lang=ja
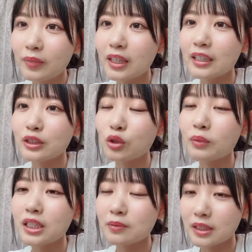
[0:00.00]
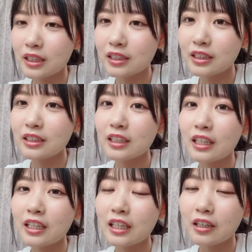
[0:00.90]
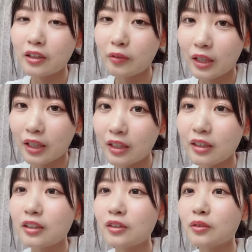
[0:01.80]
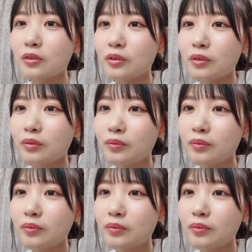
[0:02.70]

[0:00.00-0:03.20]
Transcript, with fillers: ミキが証明しました人生何があるかわからないっていうこと